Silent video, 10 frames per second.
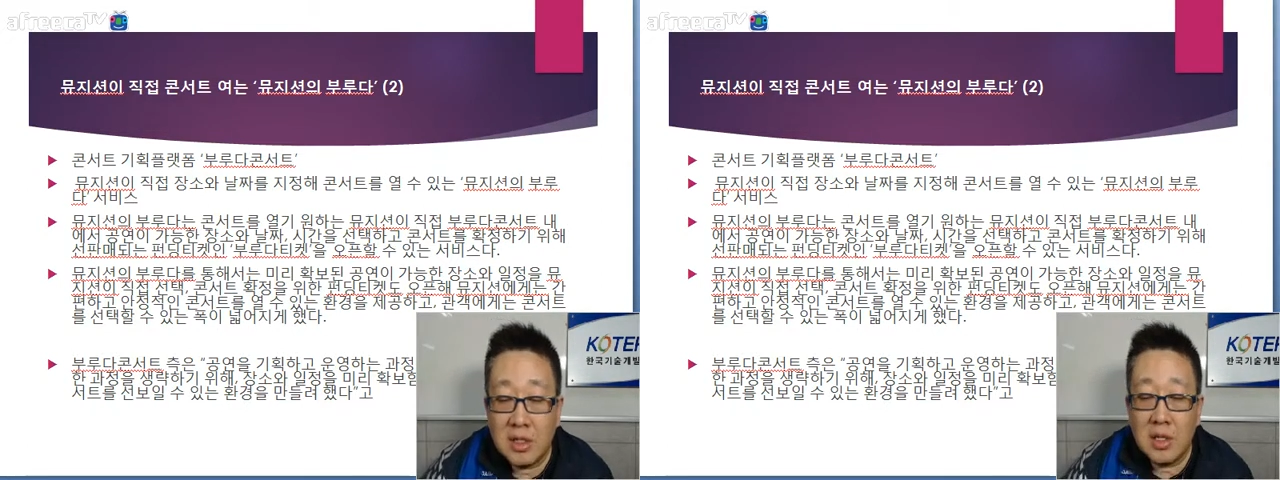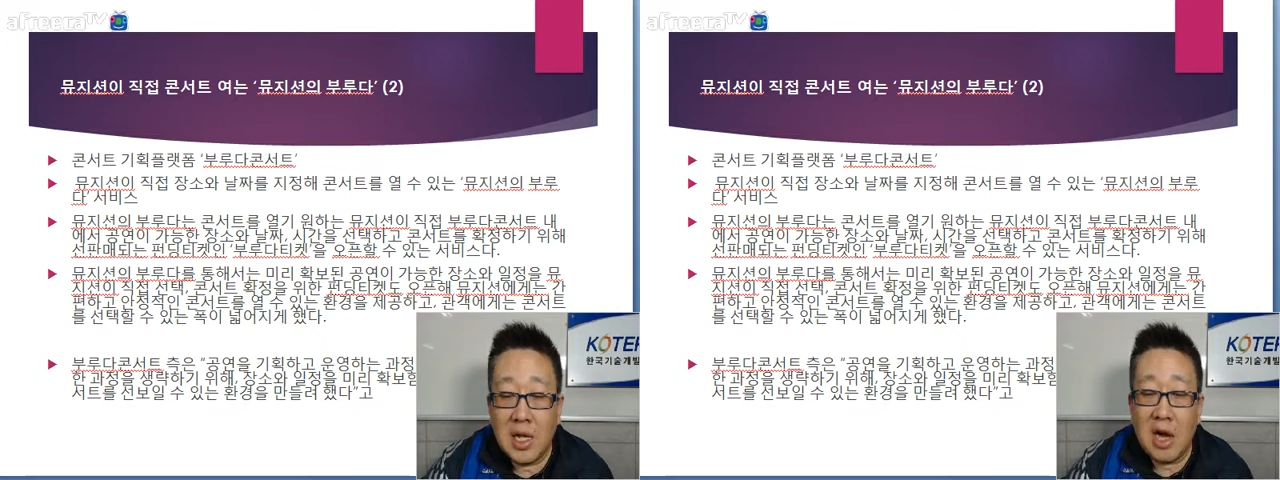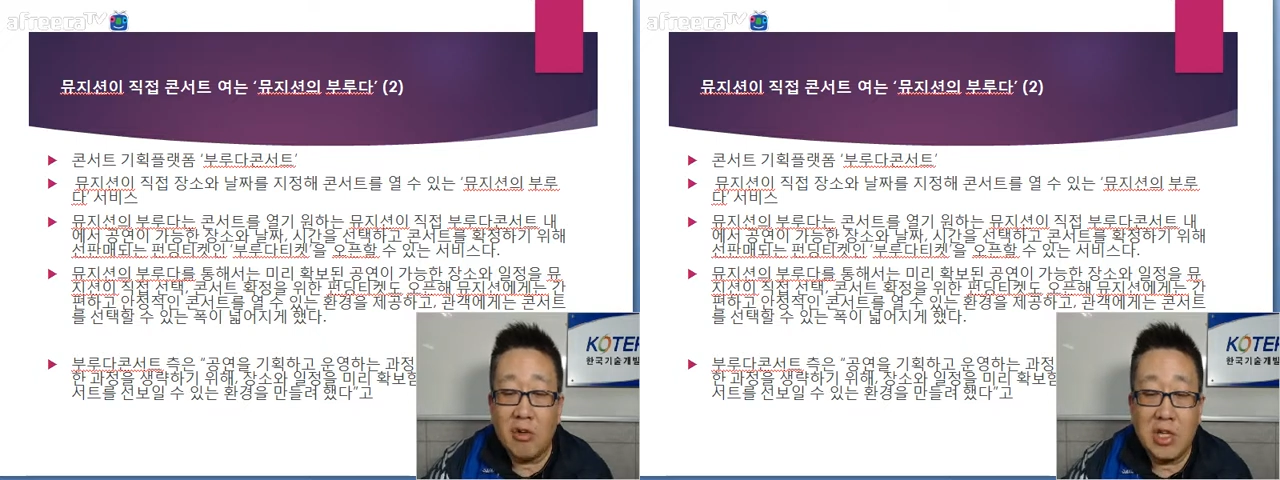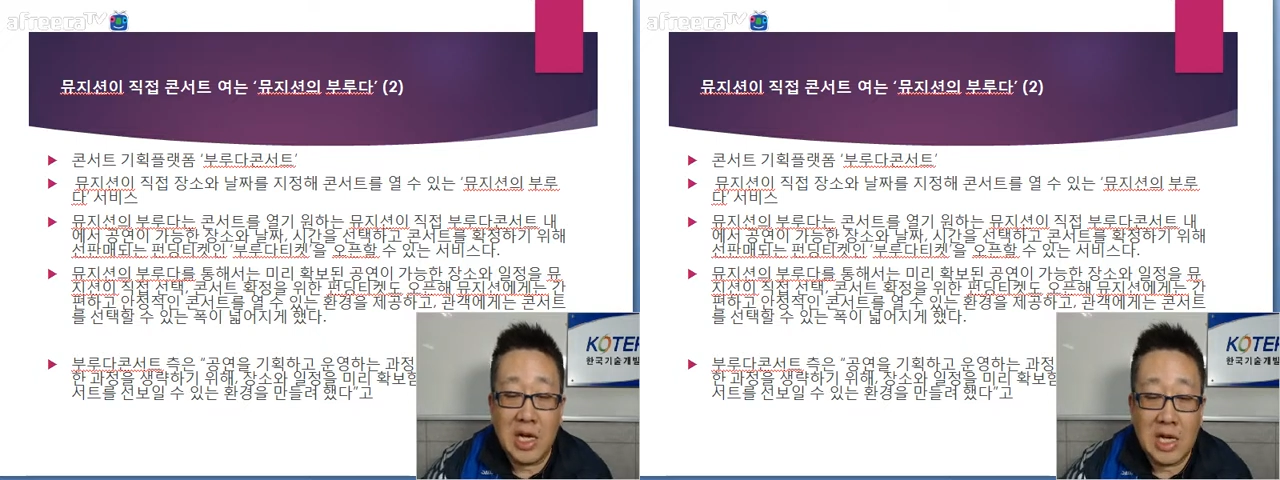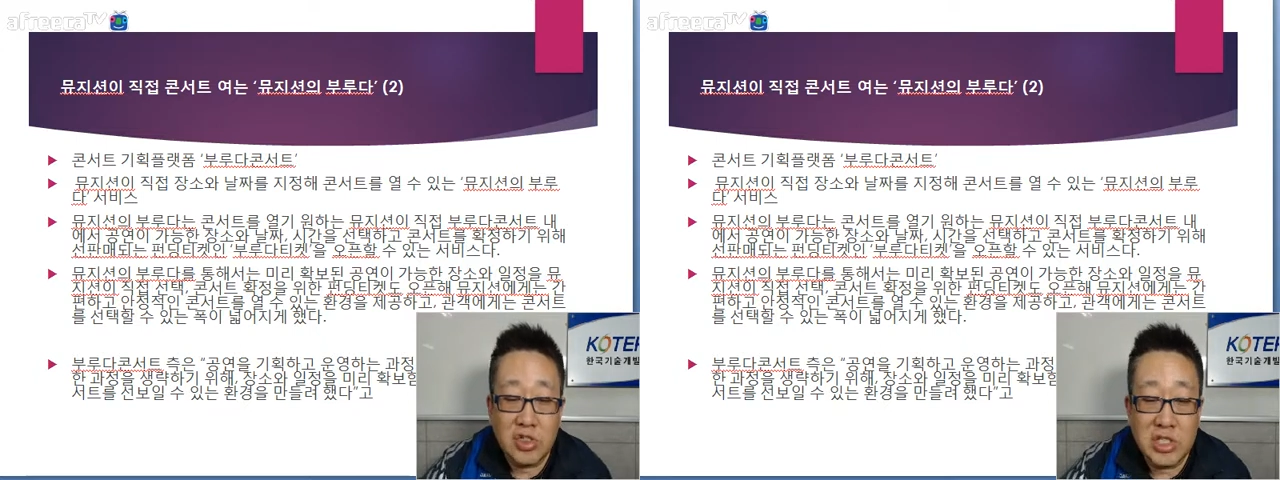한국에 있는
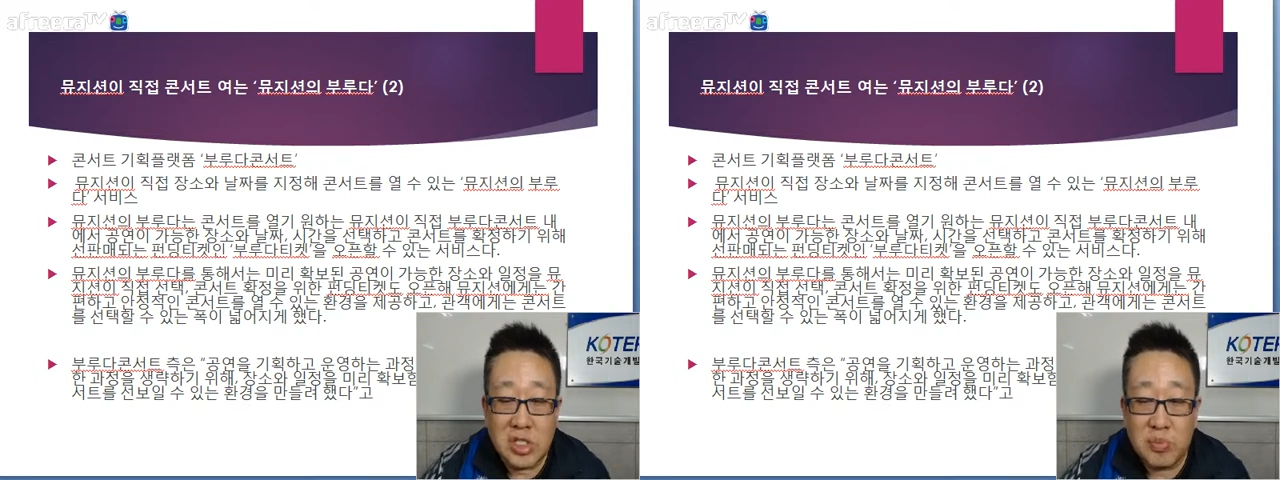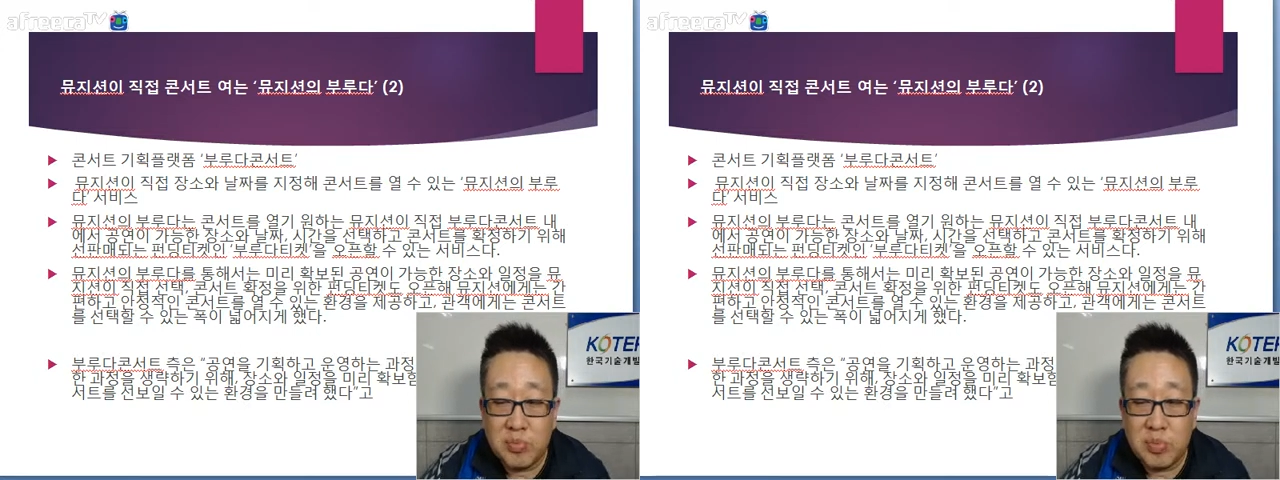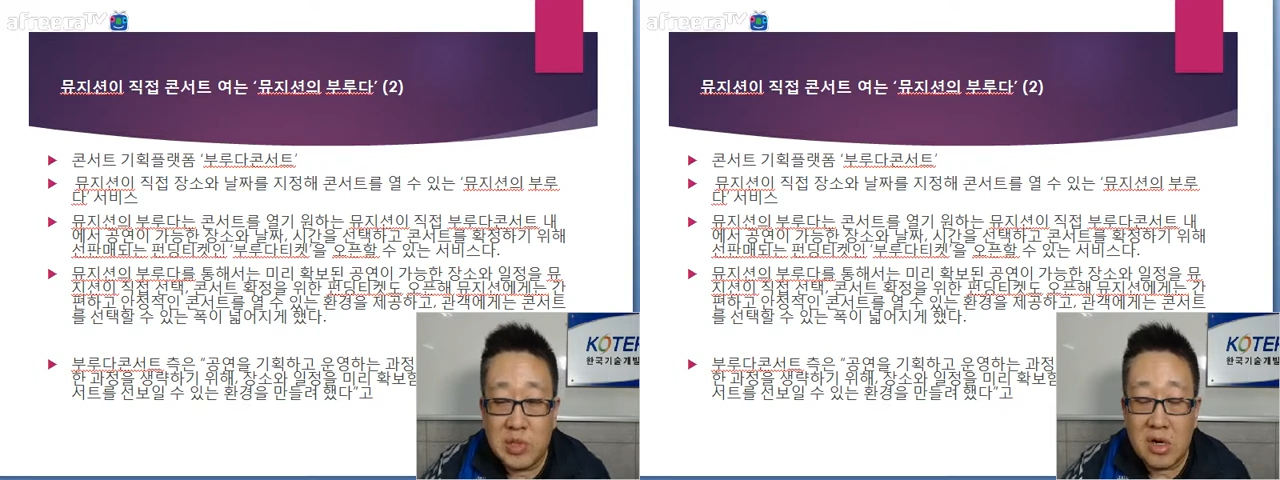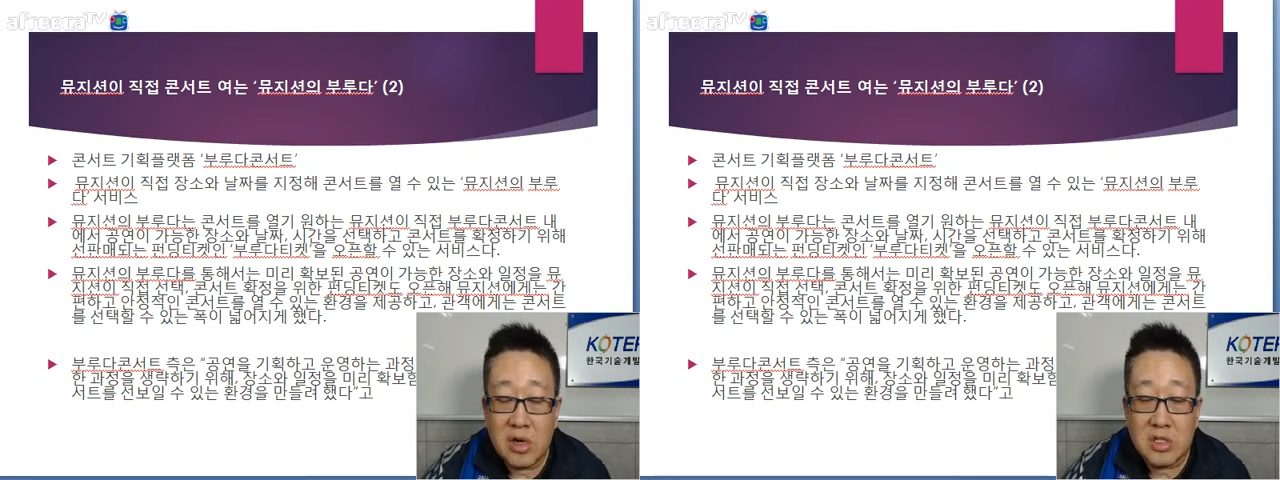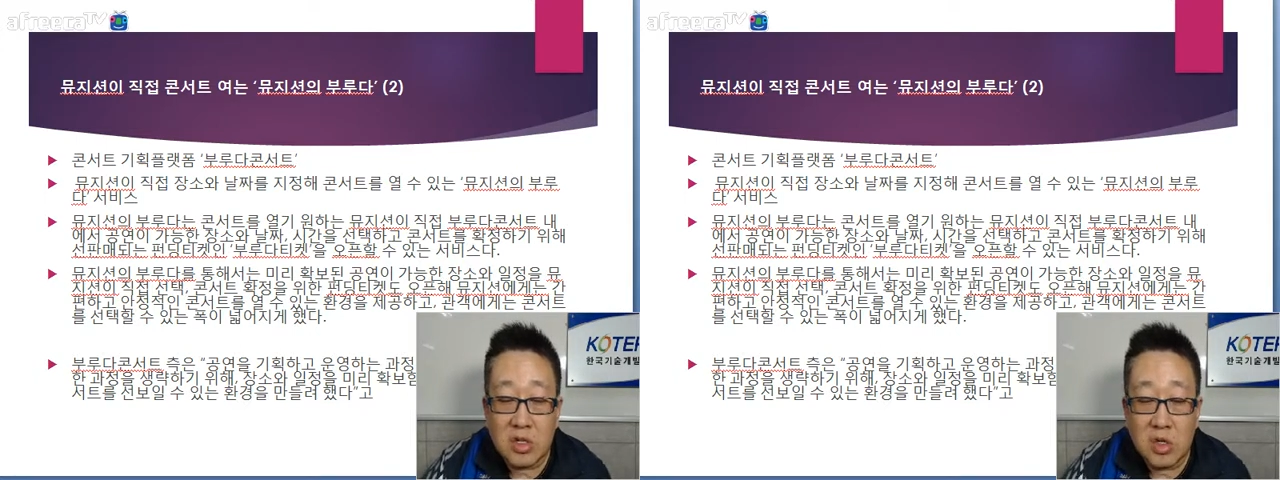가수 직접
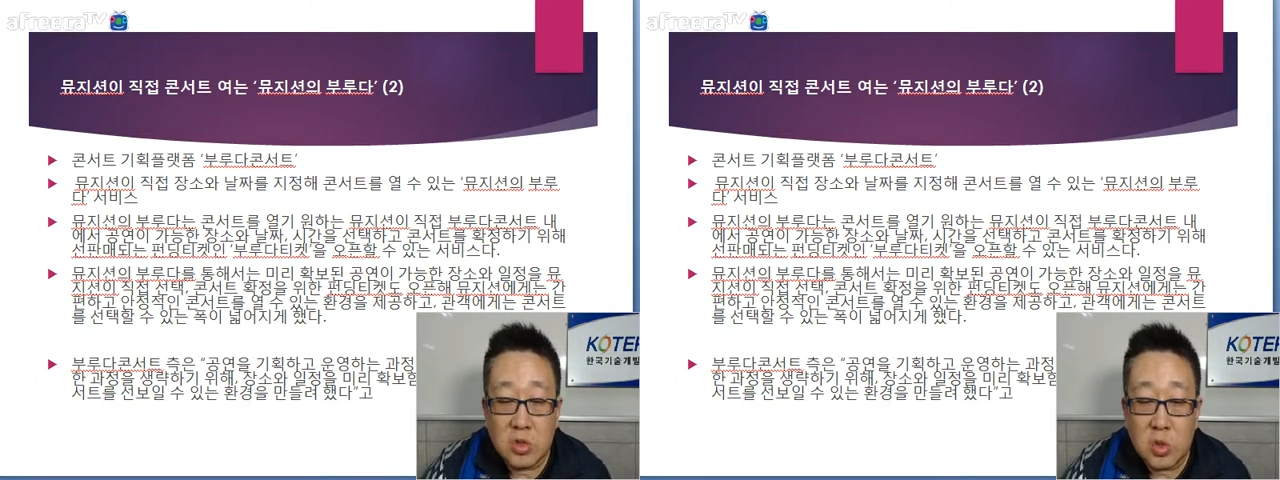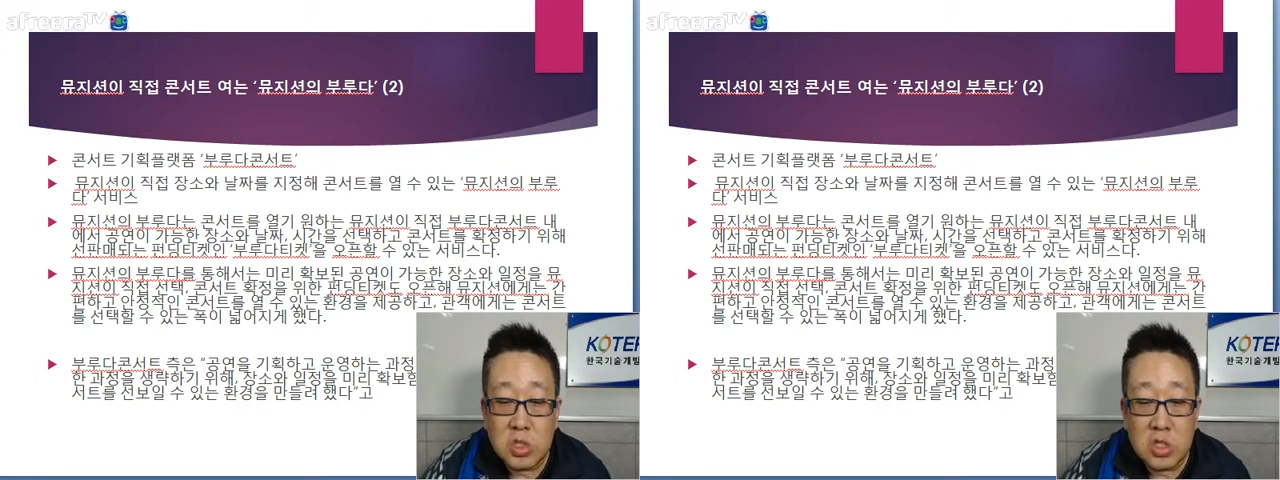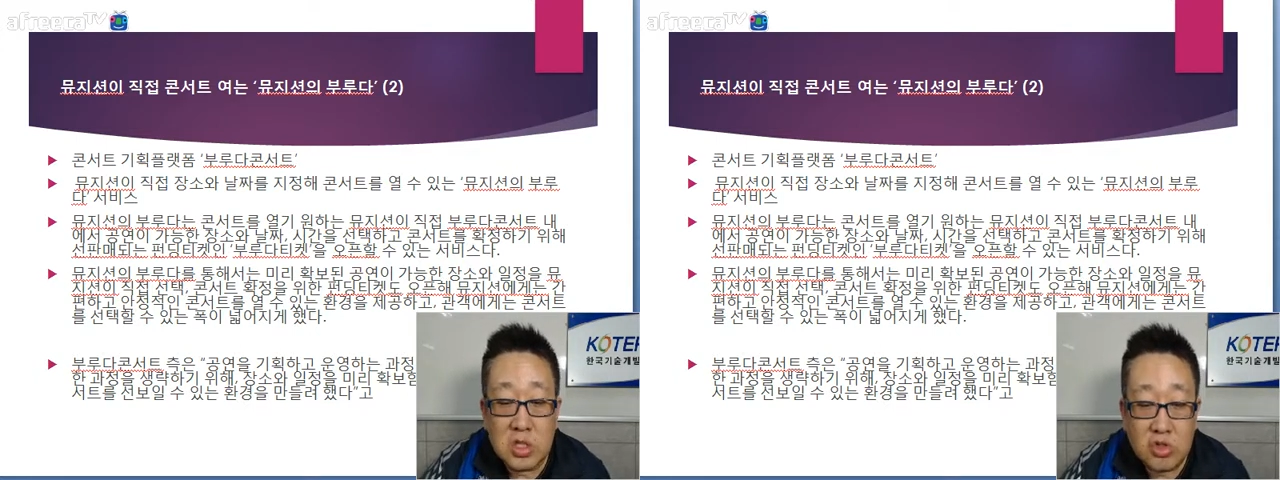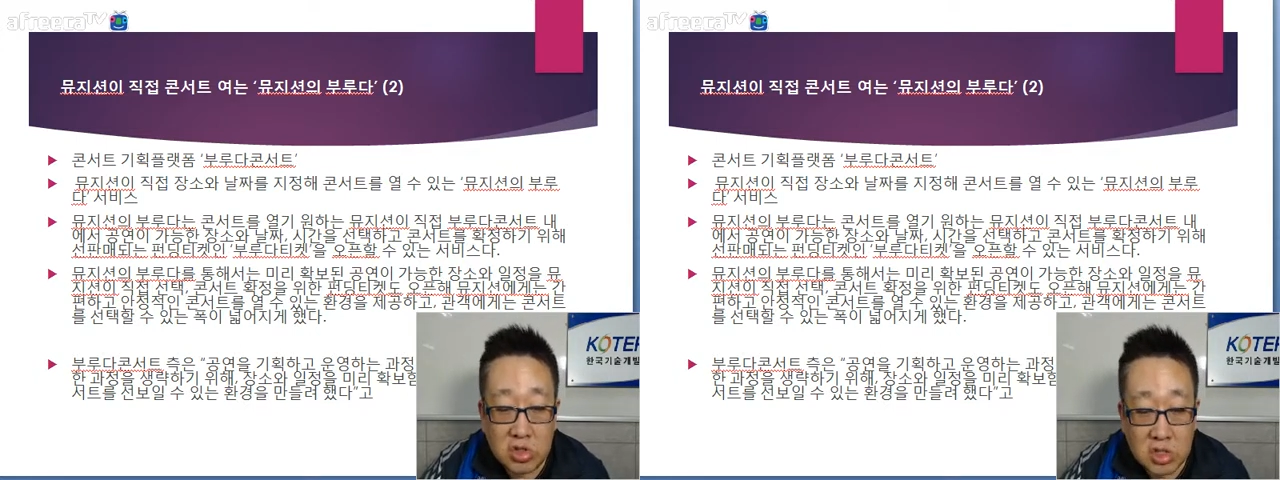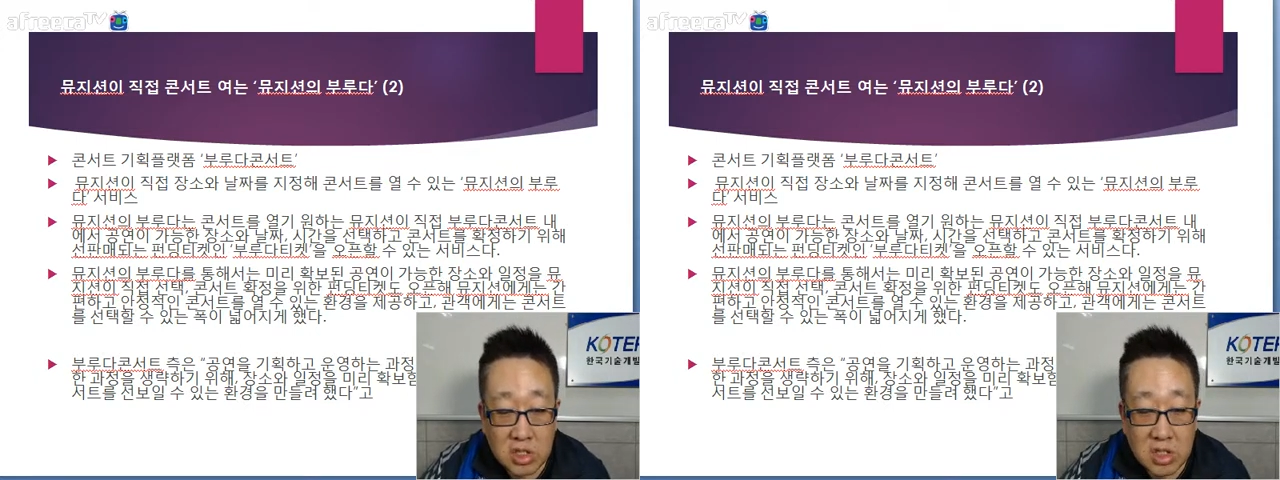데려가서 거기서 콘서트 해주는